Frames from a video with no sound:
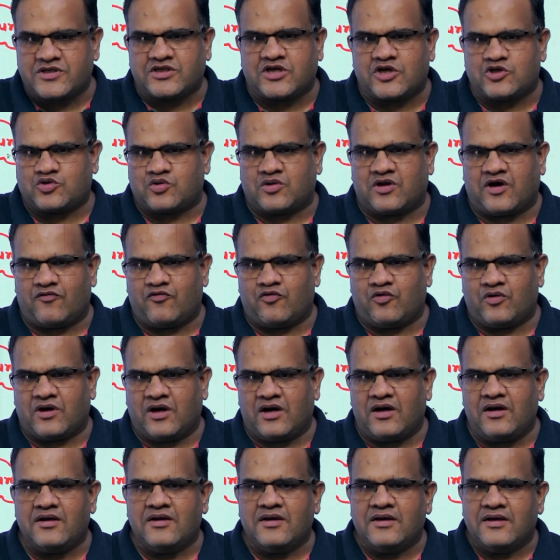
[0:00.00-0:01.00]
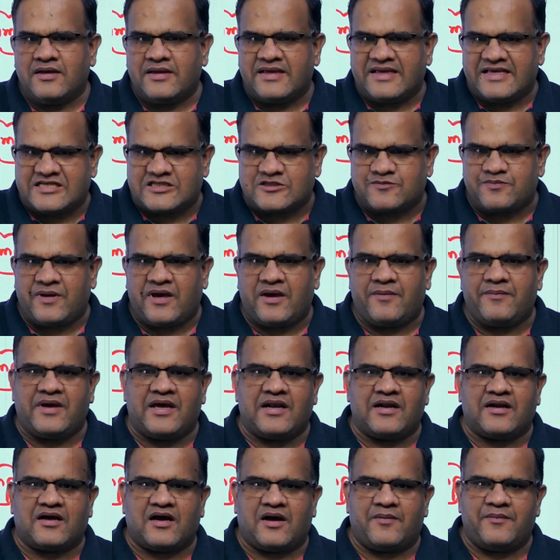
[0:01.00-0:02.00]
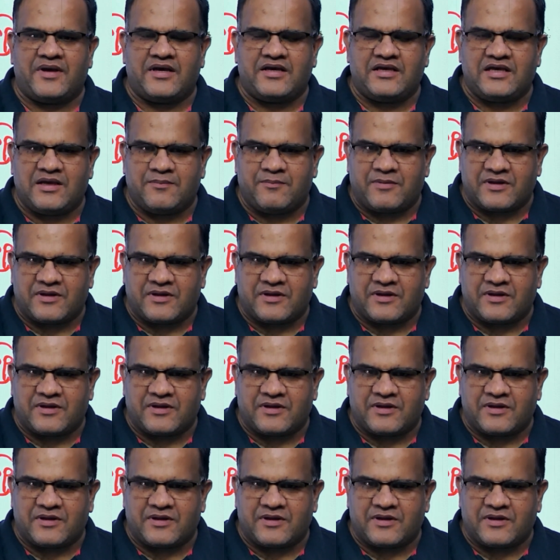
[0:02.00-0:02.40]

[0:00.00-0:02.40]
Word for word: का चुनाव होगा इसमें अमेरिका में ये